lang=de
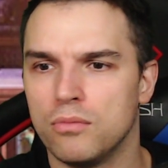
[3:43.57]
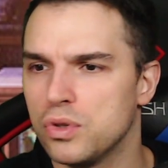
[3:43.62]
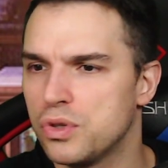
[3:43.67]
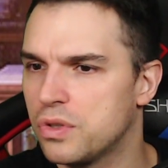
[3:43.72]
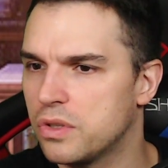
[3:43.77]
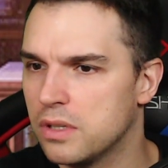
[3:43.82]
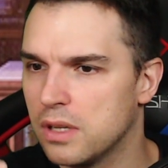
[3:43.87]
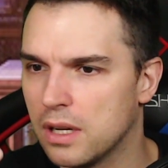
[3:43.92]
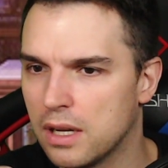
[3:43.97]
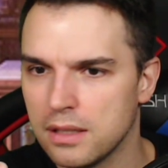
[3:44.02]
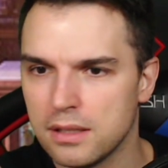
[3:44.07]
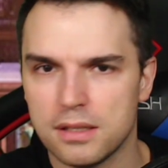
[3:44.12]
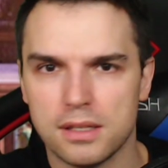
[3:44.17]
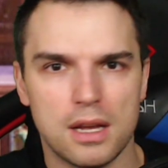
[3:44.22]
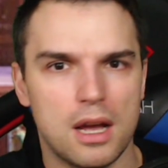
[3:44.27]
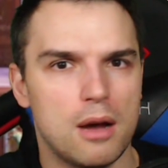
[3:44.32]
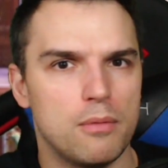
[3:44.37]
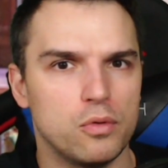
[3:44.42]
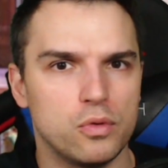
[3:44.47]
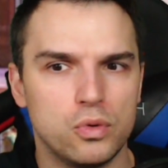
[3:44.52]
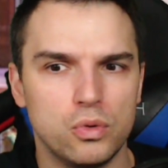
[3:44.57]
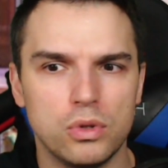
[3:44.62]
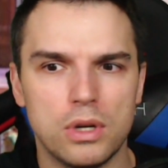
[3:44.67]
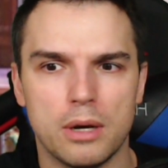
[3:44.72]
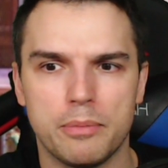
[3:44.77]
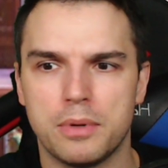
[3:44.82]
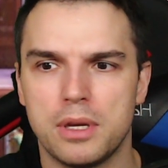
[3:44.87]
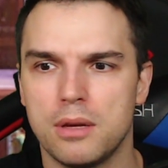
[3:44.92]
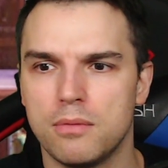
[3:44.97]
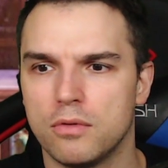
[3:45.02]
mussten ihr ganzes Hab und Gut
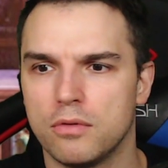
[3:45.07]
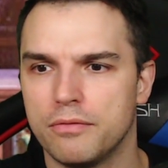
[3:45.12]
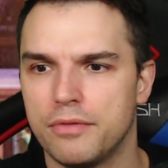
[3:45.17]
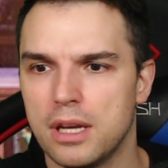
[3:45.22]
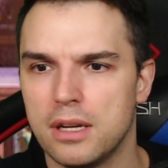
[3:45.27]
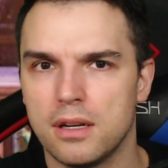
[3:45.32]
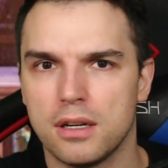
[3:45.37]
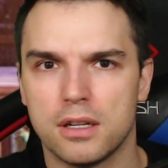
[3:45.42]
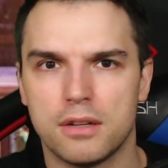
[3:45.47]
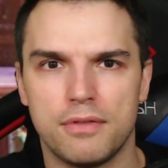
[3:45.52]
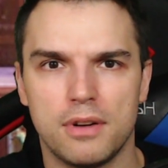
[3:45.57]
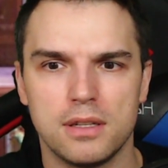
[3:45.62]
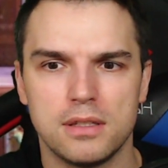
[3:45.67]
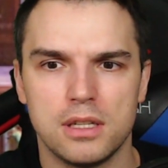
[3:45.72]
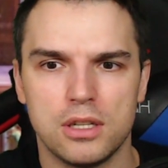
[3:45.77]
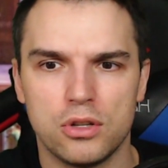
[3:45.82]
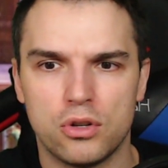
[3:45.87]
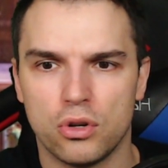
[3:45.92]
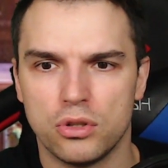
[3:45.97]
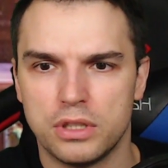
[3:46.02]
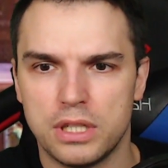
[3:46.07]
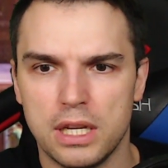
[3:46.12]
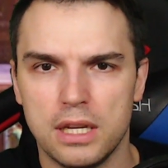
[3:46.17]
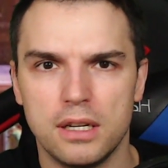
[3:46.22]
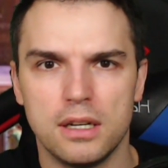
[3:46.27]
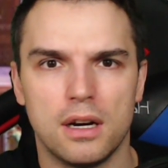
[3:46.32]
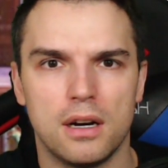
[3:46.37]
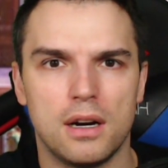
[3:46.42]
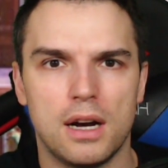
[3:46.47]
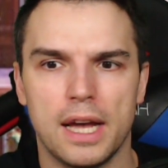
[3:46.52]
abgeben und werden dann quasi in Container